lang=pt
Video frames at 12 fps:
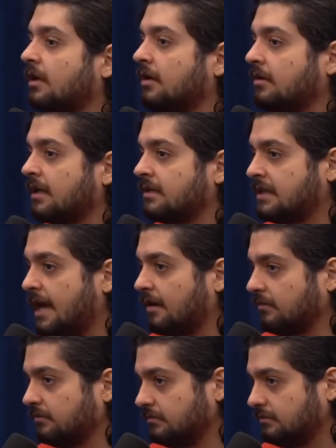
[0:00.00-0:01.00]
que eles
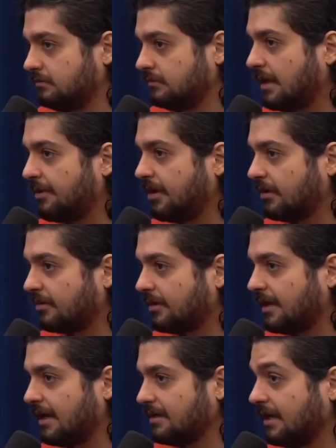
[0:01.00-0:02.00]
eram a maior
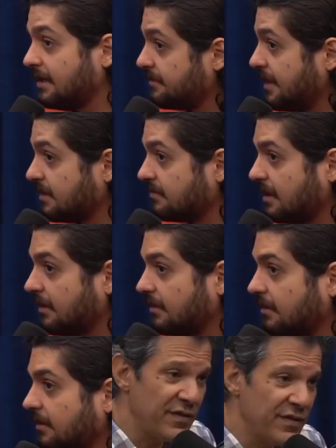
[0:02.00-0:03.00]
autoridade? Eles mesmos, Os né?
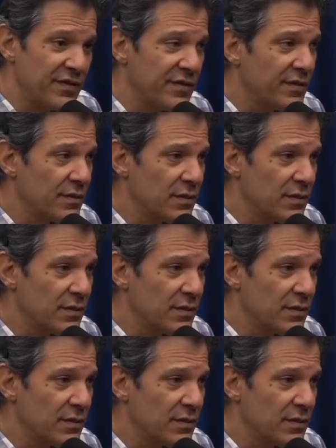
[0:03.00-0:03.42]
países. Então.